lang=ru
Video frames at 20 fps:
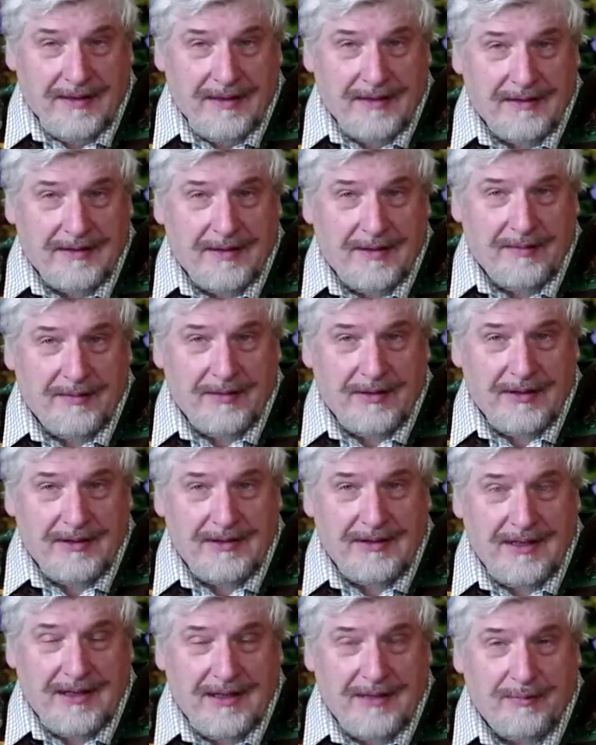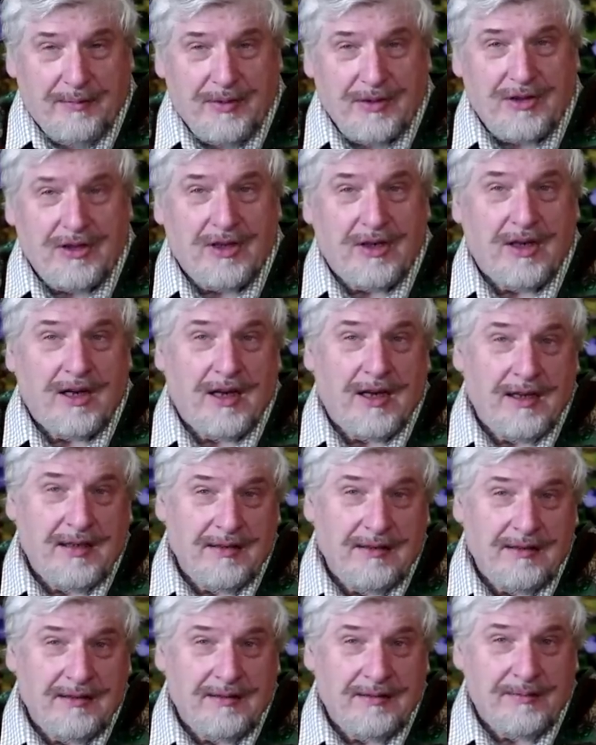на самом-то деле,
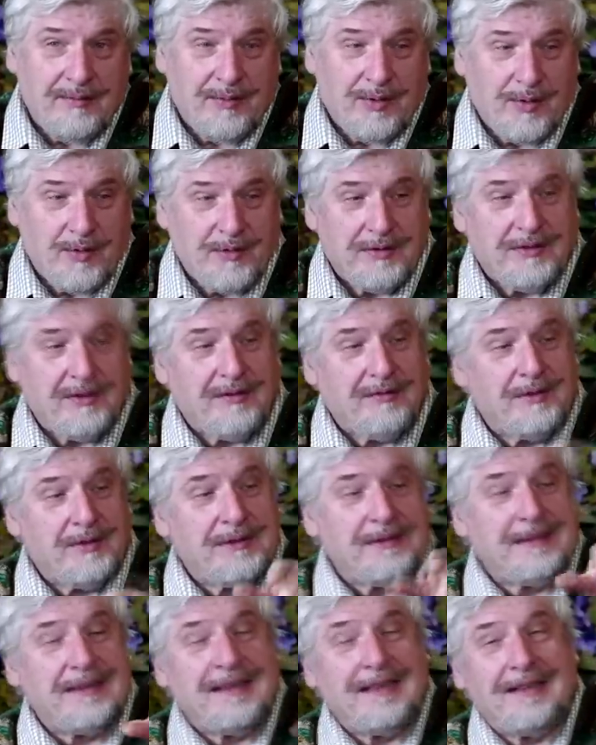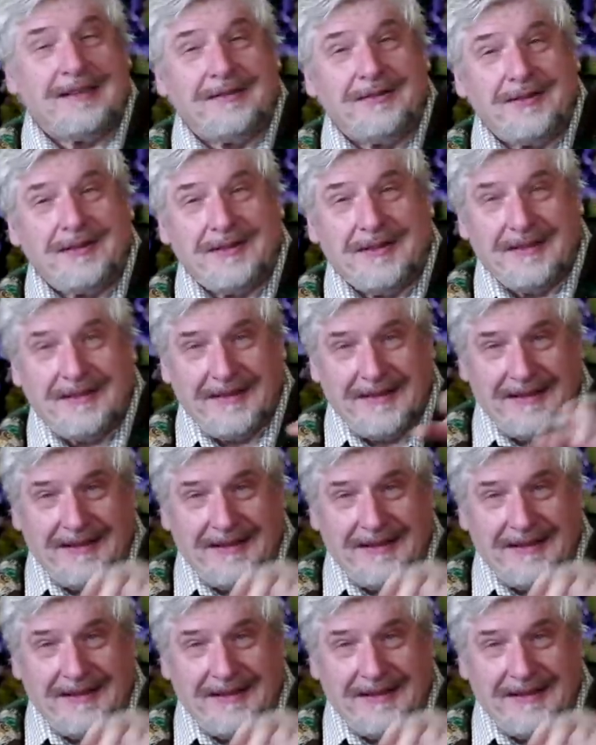пожирая просто вон тех вон,